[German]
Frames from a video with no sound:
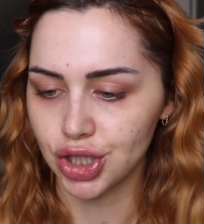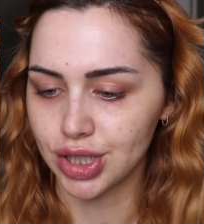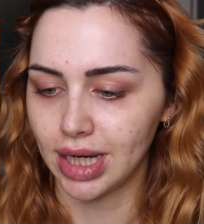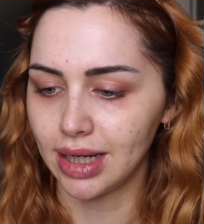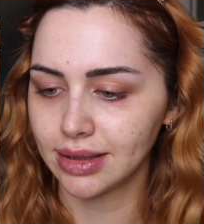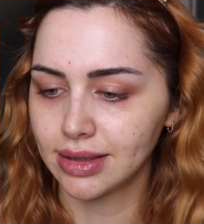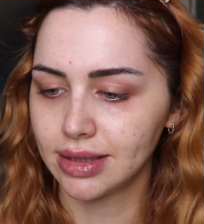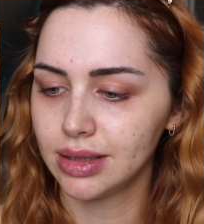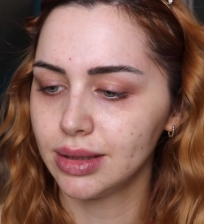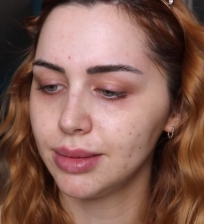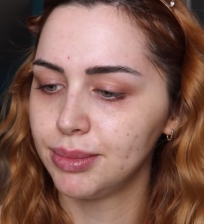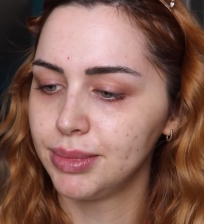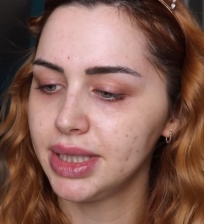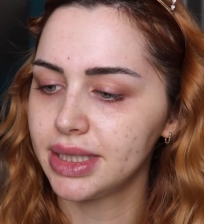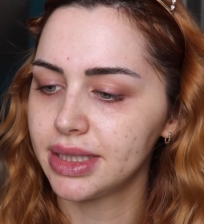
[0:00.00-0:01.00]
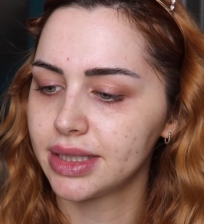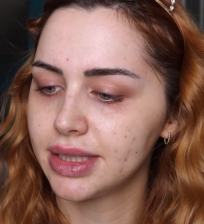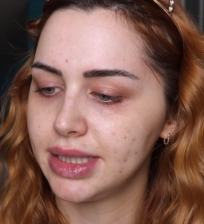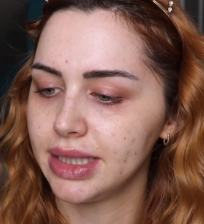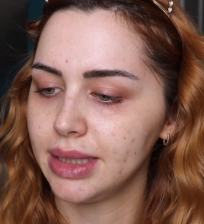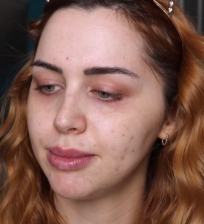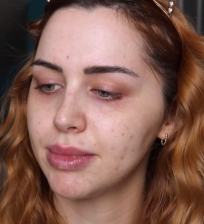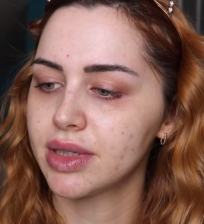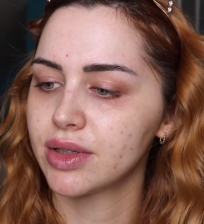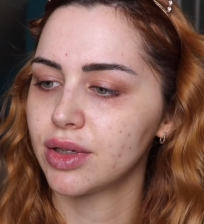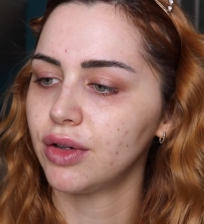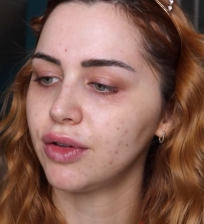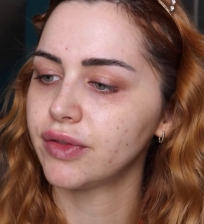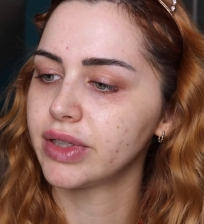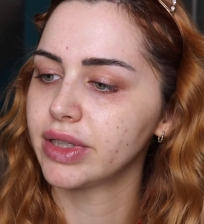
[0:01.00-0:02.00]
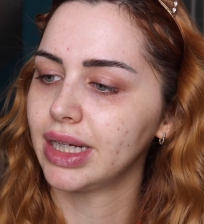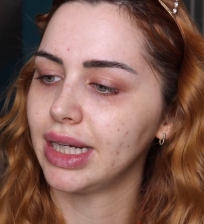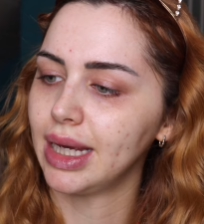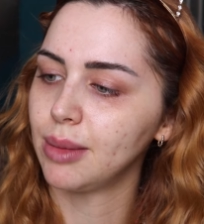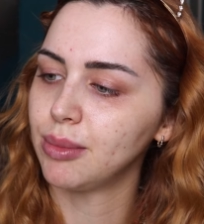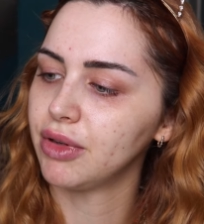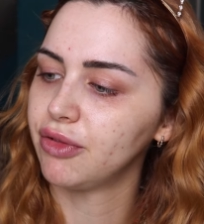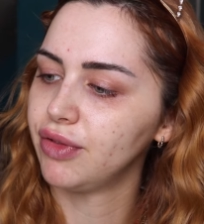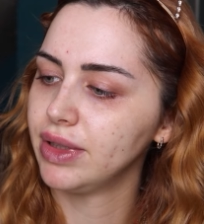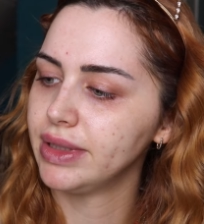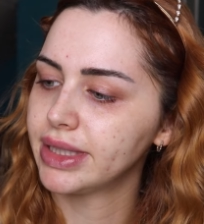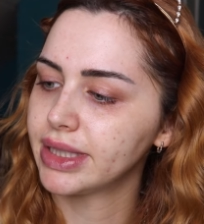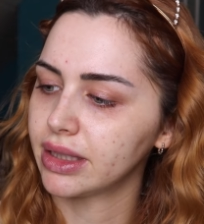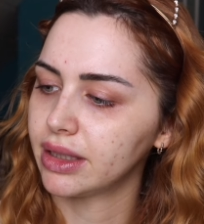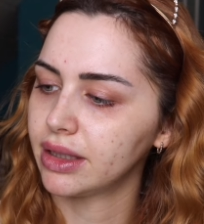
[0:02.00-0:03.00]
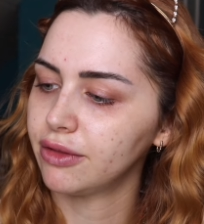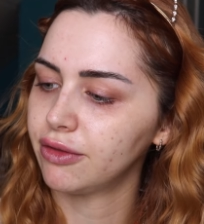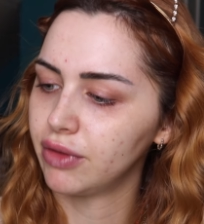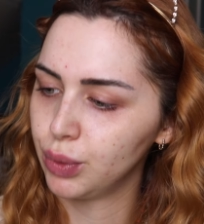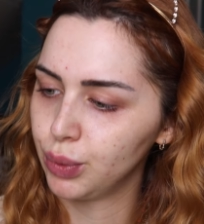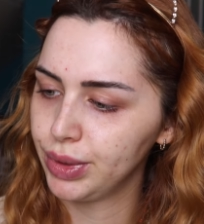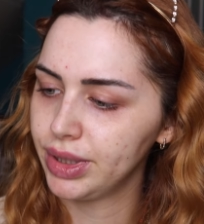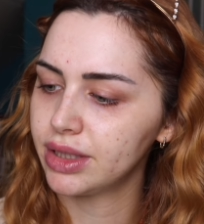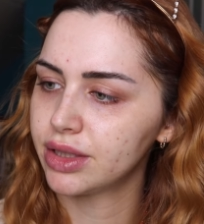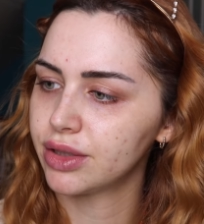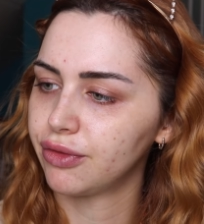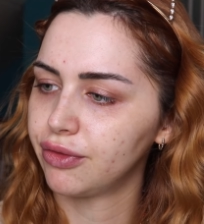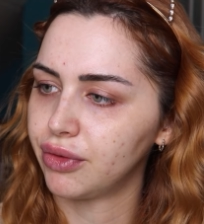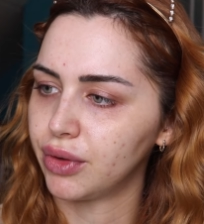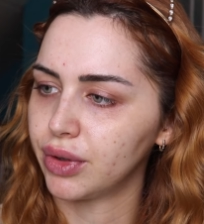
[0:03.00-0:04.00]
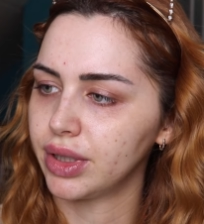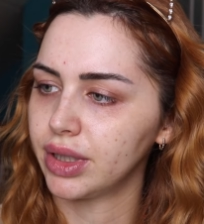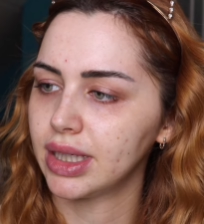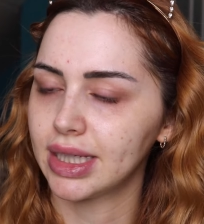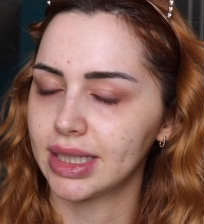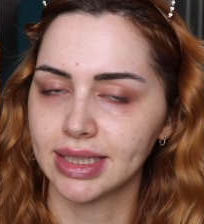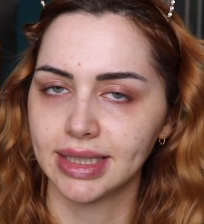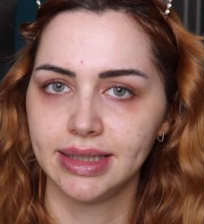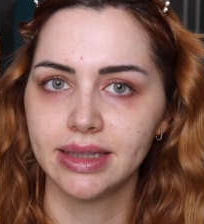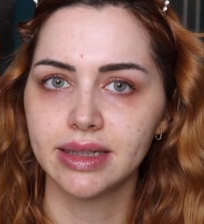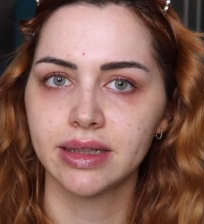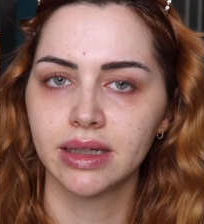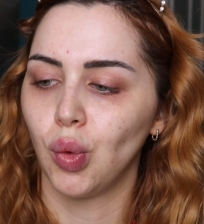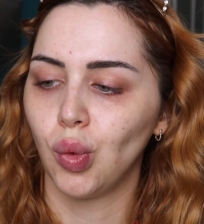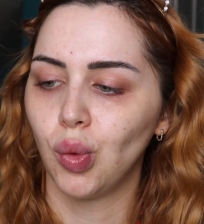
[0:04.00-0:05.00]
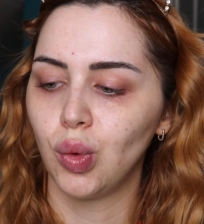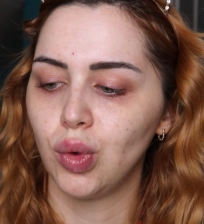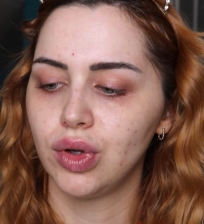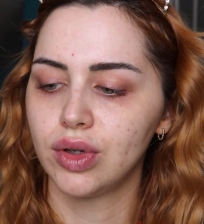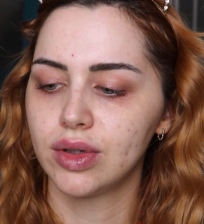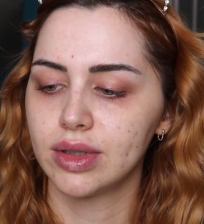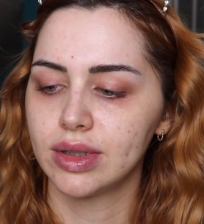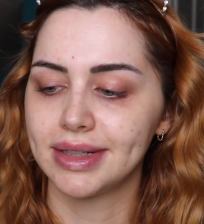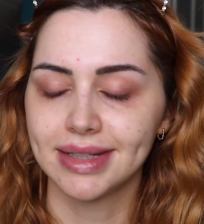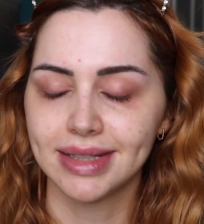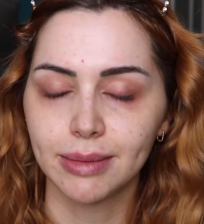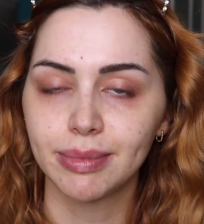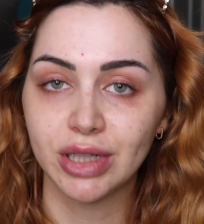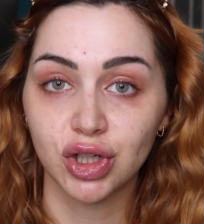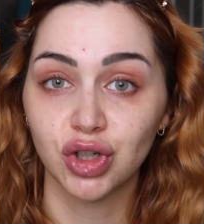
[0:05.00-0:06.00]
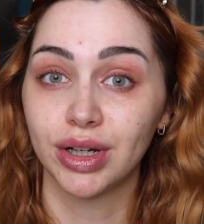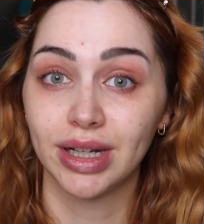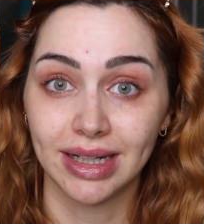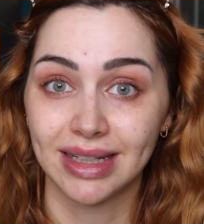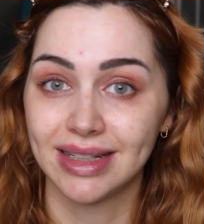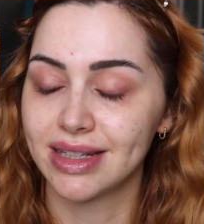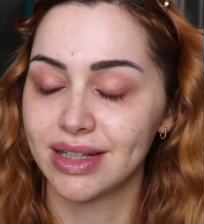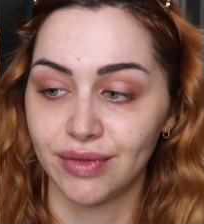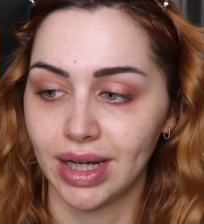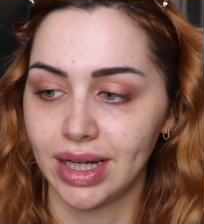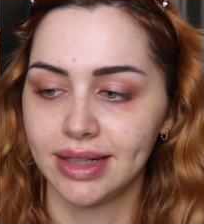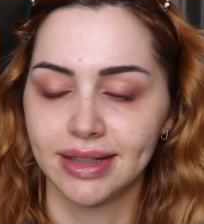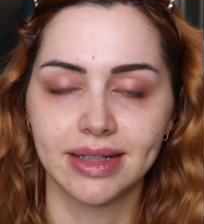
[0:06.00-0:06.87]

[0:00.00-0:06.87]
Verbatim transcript: starte mit dem Soft Glam Filter Fluid von Catrice und das gibt es schon eine ganze Weile.